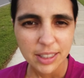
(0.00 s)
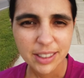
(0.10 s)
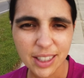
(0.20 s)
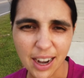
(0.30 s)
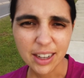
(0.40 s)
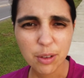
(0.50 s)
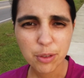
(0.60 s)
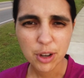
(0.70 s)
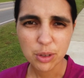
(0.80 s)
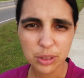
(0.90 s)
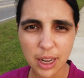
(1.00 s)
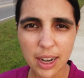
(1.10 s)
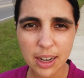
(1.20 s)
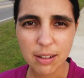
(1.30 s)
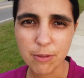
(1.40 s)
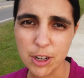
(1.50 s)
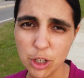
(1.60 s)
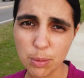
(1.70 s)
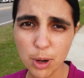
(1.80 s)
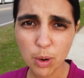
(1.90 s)
Starkville tem
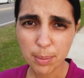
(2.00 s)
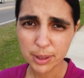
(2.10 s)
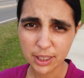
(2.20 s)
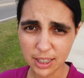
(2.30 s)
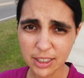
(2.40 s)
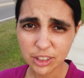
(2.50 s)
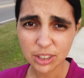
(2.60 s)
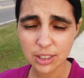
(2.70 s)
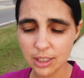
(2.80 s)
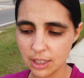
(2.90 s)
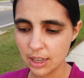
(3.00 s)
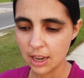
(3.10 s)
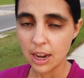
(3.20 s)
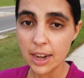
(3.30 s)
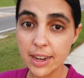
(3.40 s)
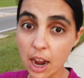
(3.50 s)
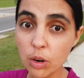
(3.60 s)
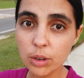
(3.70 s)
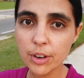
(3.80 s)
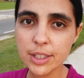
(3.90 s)
20 mil habitantes e
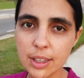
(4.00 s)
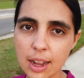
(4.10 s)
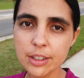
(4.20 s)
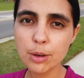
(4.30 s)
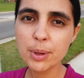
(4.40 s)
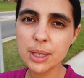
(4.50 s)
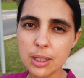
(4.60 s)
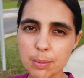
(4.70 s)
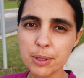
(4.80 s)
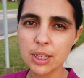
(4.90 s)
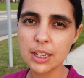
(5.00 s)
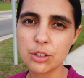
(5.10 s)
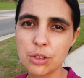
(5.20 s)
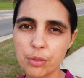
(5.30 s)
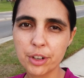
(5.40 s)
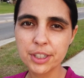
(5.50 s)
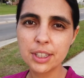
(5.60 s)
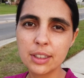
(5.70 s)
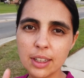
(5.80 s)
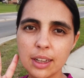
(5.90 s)
a universidade, a Mississippi State
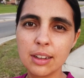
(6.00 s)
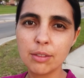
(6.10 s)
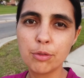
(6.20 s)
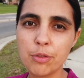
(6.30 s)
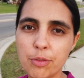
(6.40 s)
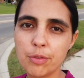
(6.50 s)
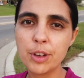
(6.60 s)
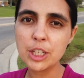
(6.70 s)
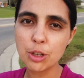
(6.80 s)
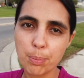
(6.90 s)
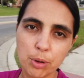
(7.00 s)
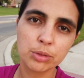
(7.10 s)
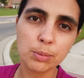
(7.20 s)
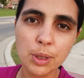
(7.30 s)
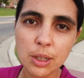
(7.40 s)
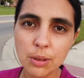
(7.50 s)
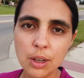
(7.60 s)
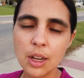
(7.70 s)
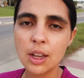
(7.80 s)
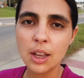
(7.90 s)
University, tem 20 e poucos
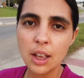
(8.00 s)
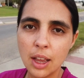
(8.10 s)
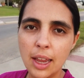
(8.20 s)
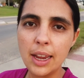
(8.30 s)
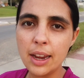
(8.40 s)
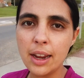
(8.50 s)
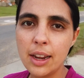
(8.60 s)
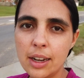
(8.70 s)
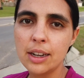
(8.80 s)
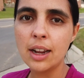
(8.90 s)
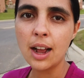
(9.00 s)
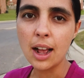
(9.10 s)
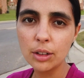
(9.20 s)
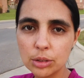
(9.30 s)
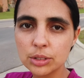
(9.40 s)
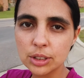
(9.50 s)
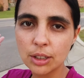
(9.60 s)
mil é, alunos.